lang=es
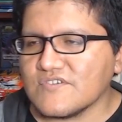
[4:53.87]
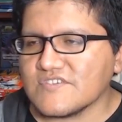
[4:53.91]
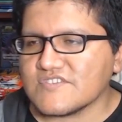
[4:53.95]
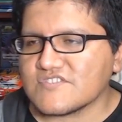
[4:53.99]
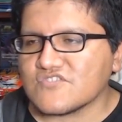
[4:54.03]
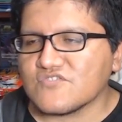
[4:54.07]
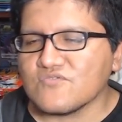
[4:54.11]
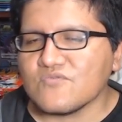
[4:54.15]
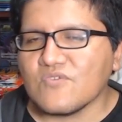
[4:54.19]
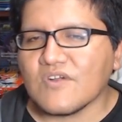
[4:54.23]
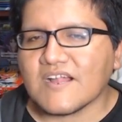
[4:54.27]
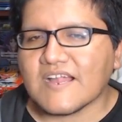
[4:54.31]

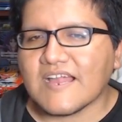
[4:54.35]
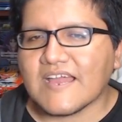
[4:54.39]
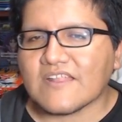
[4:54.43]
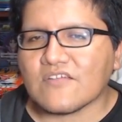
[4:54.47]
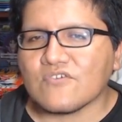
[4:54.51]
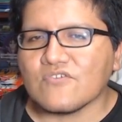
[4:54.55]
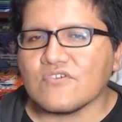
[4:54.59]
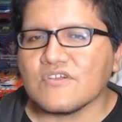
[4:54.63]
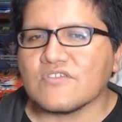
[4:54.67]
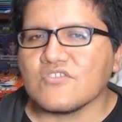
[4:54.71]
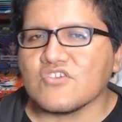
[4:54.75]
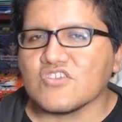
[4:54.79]
estuvo a
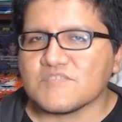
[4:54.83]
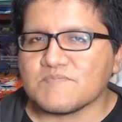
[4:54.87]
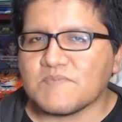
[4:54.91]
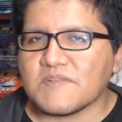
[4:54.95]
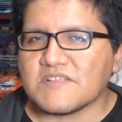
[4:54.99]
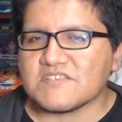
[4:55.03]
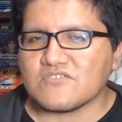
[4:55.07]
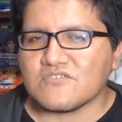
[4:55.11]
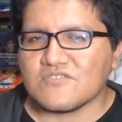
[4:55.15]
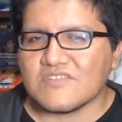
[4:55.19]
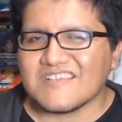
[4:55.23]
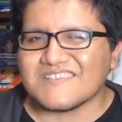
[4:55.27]
cargo de dos
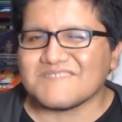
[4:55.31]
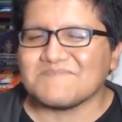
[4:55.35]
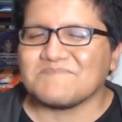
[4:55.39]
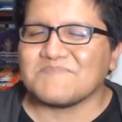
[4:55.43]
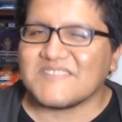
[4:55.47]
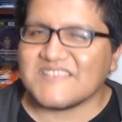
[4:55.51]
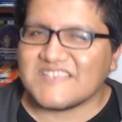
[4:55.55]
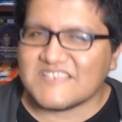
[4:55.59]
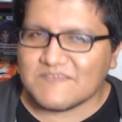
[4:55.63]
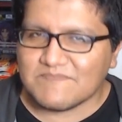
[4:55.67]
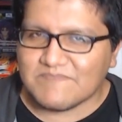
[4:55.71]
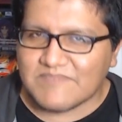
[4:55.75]
personas
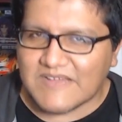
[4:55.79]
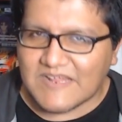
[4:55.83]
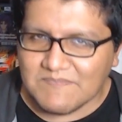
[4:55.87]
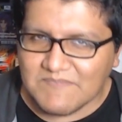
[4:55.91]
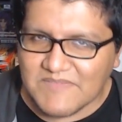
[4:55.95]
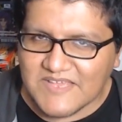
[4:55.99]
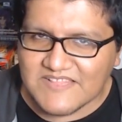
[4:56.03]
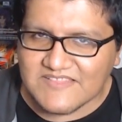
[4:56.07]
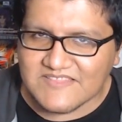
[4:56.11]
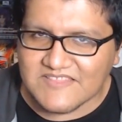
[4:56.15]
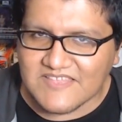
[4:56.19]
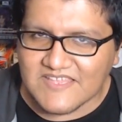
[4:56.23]

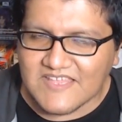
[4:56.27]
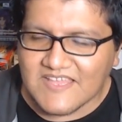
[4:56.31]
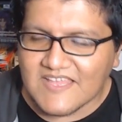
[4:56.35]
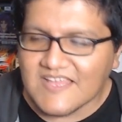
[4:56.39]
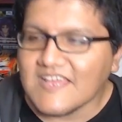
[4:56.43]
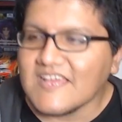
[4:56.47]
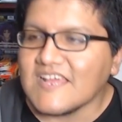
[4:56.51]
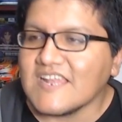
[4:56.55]
principalmente.